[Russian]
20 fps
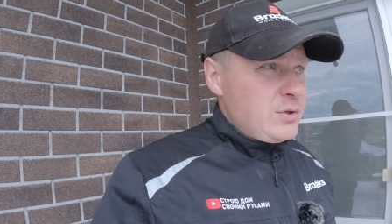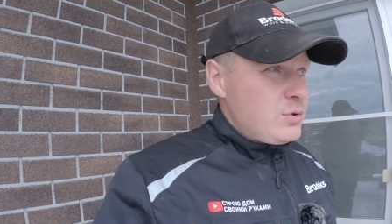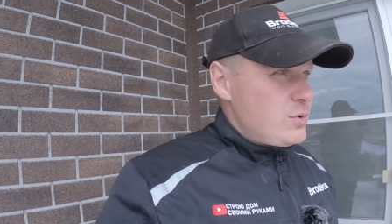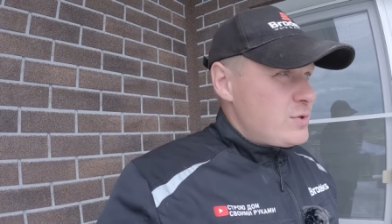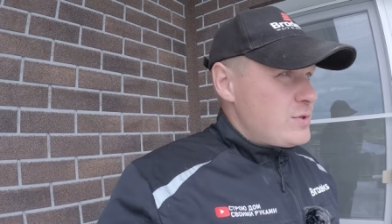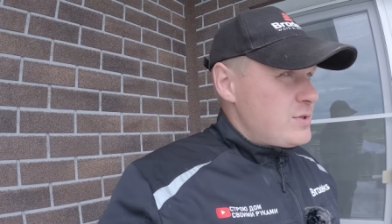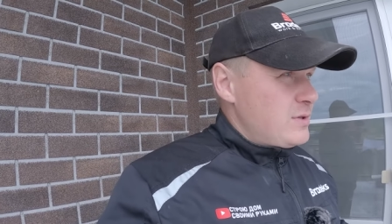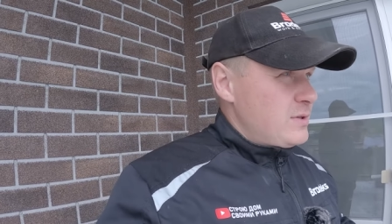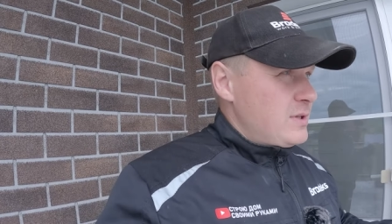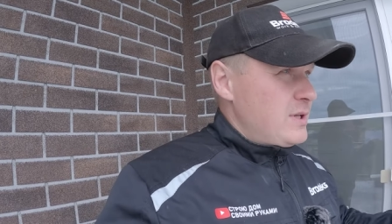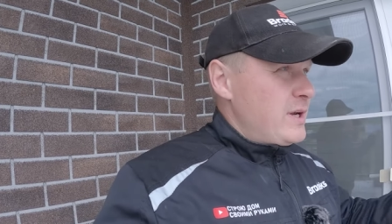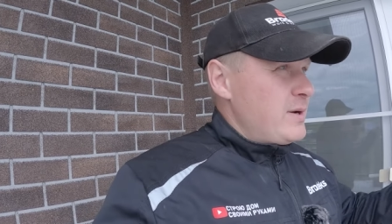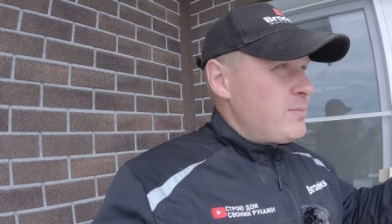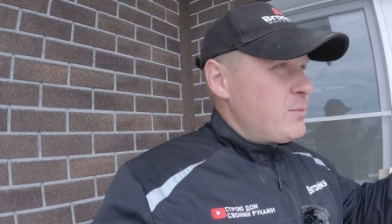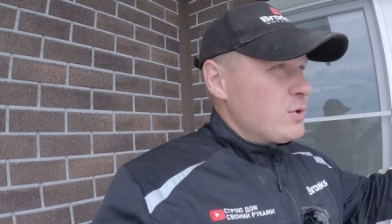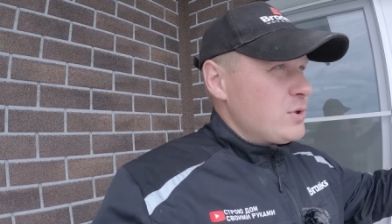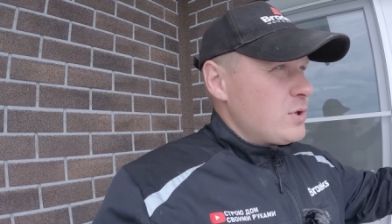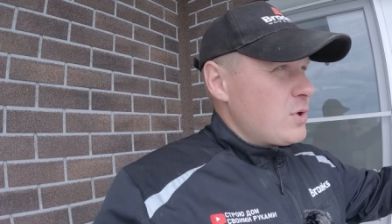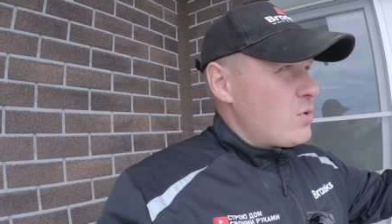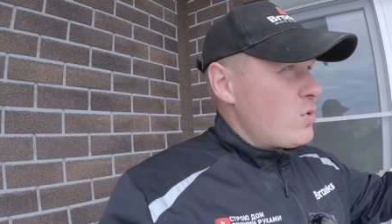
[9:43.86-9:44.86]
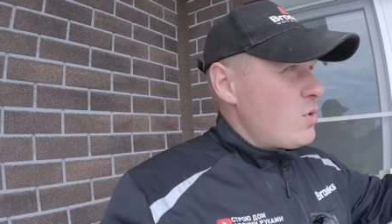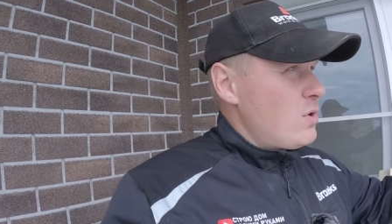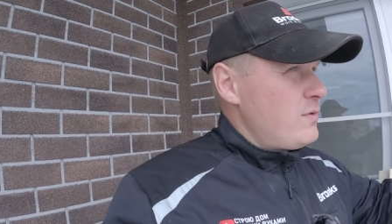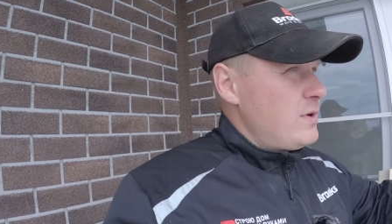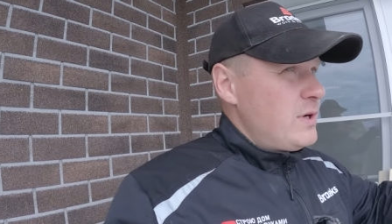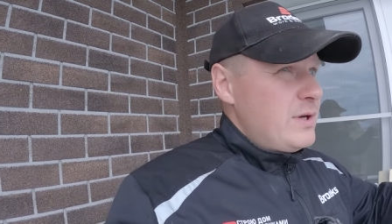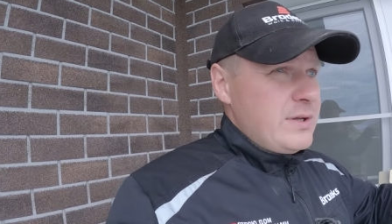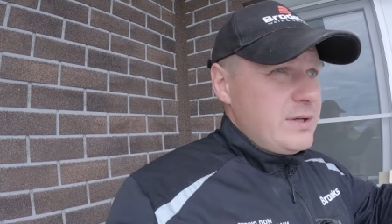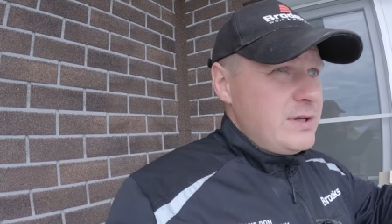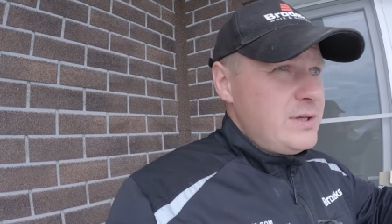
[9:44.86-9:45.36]
То есть для ремонта
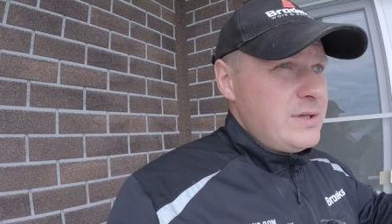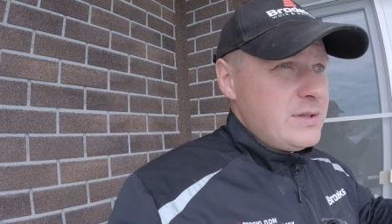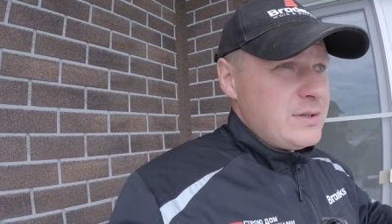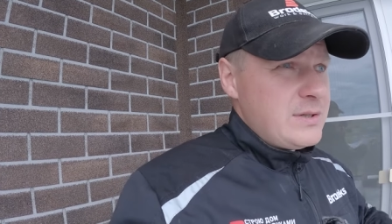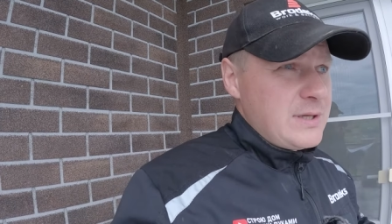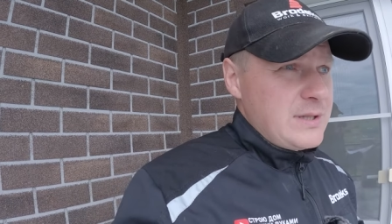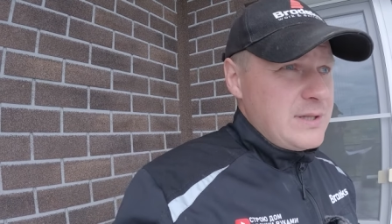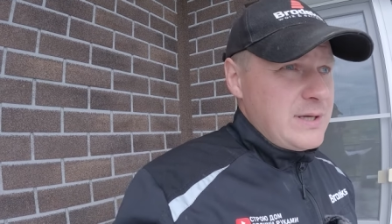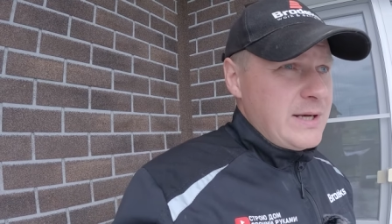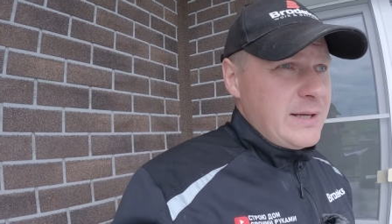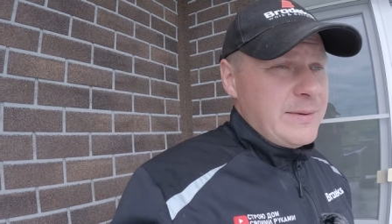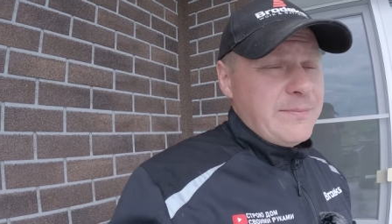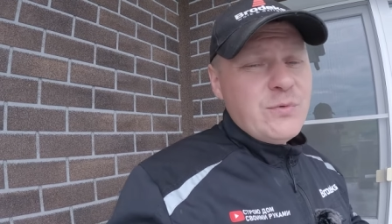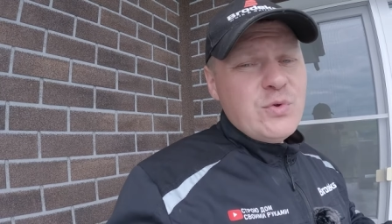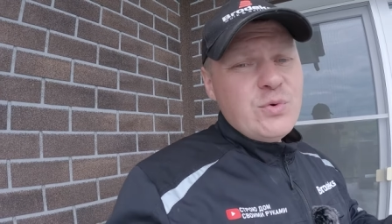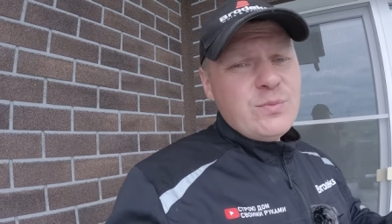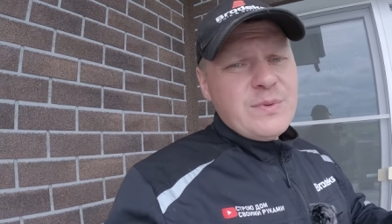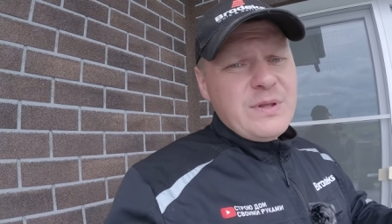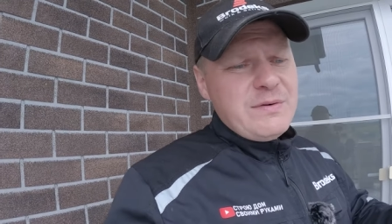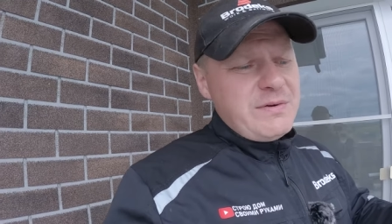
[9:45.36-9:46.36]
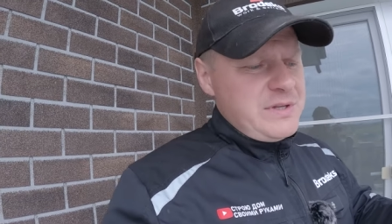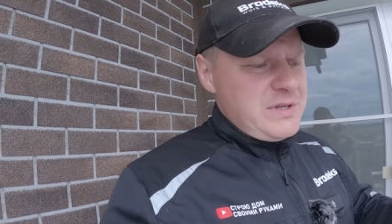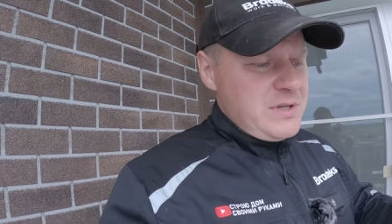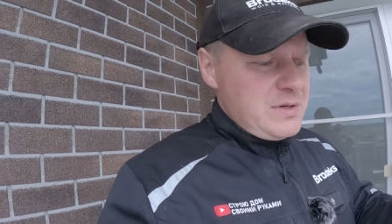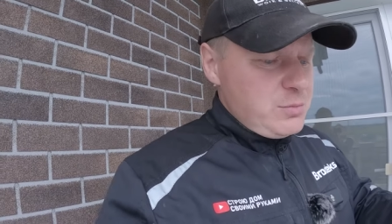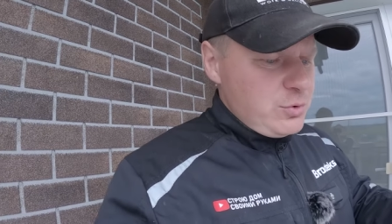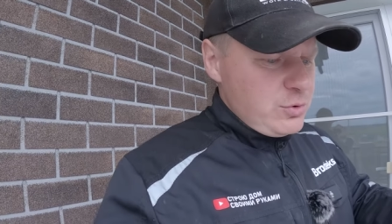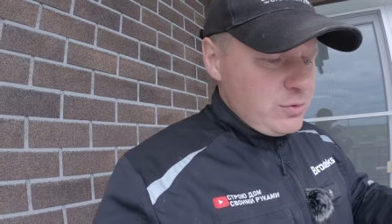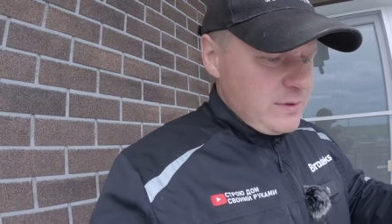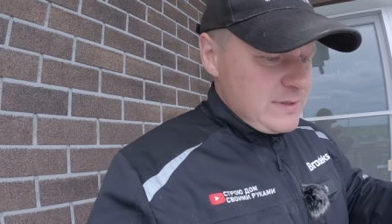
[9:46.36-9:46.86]
кровель и так далее. Ну, давайте
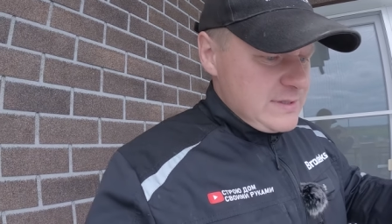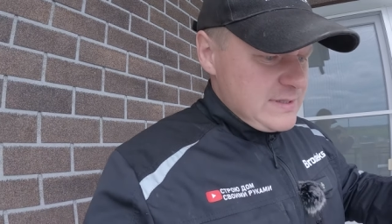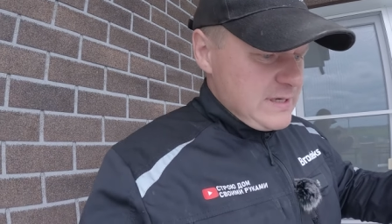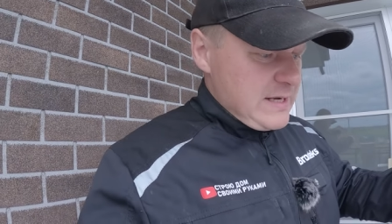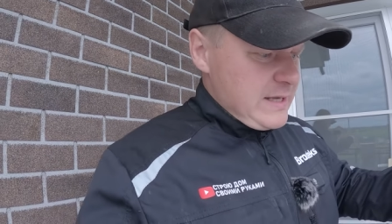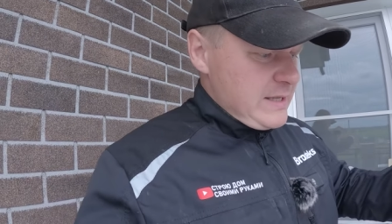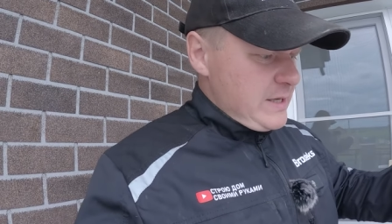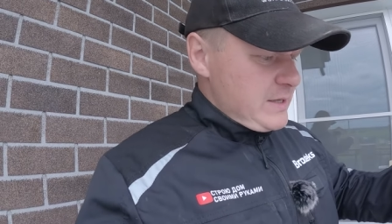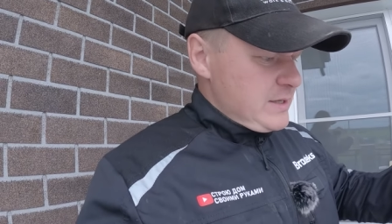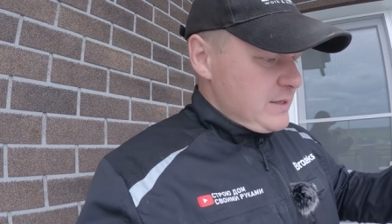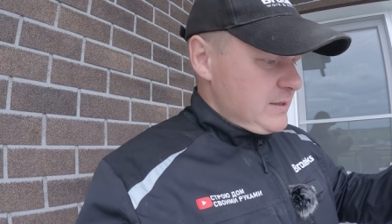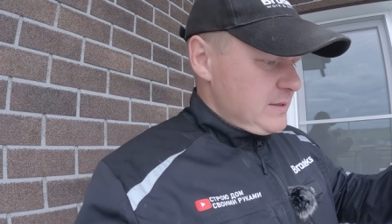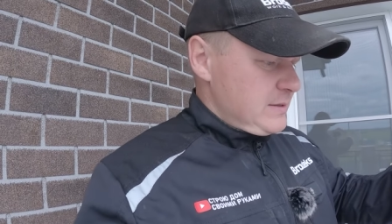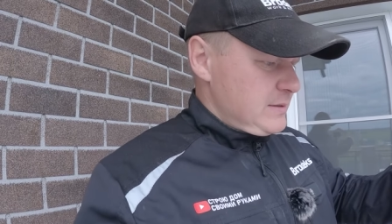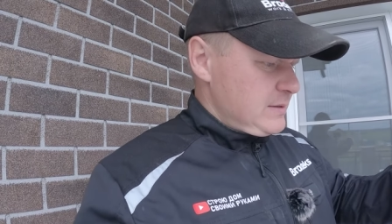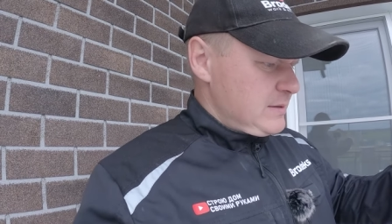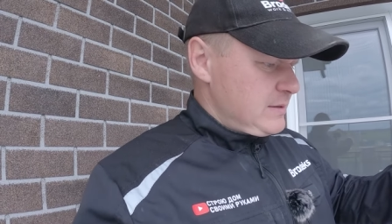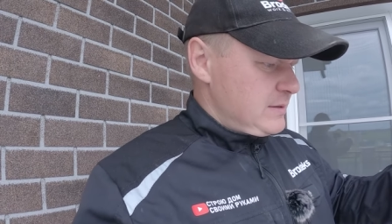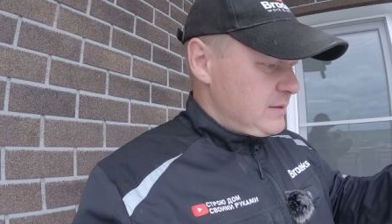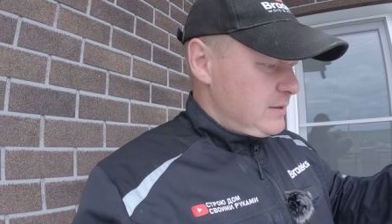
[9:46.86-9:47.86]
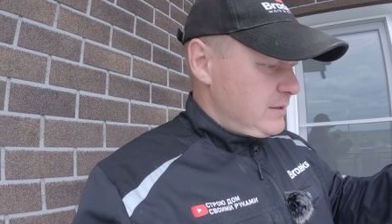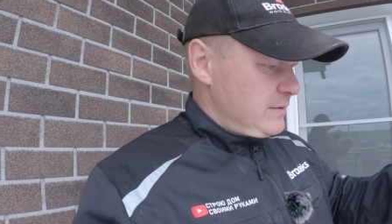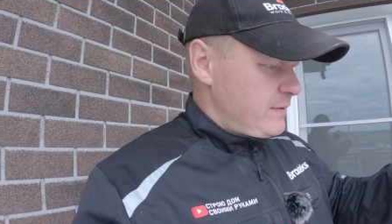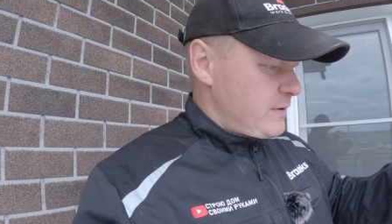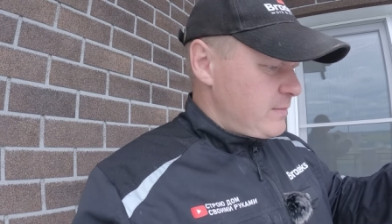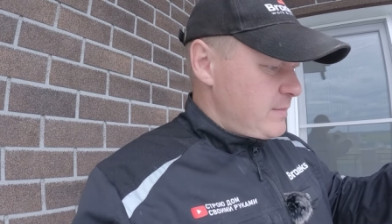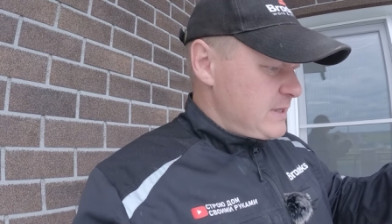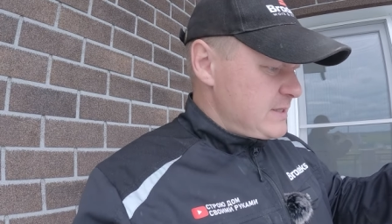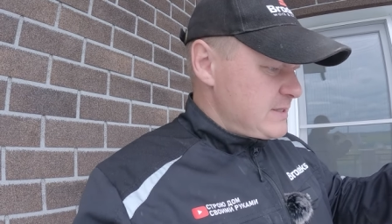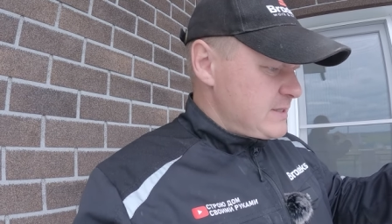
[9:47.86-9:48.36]
не буду вас загонять э,
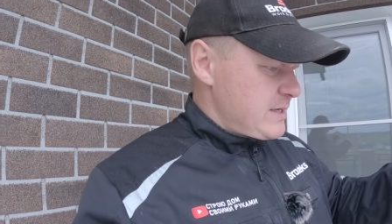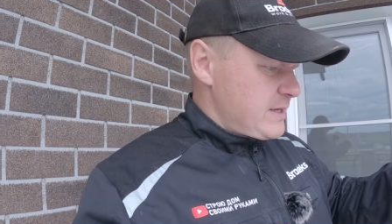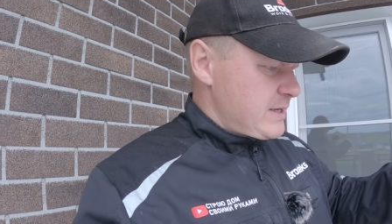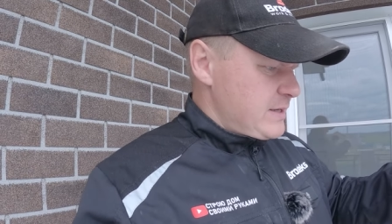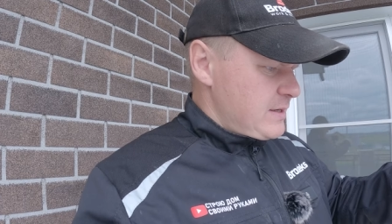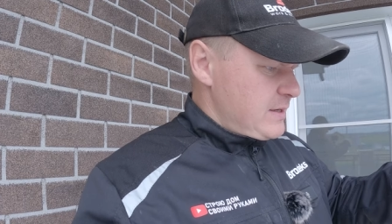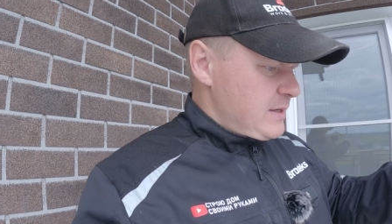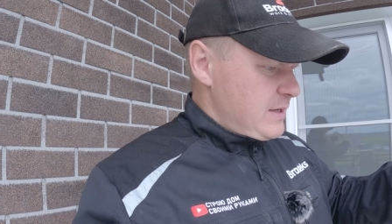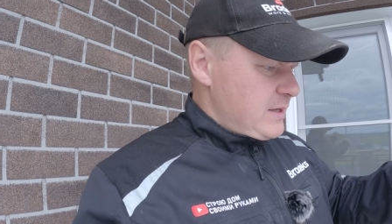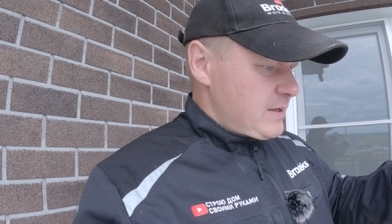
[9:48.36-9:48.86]
информацией.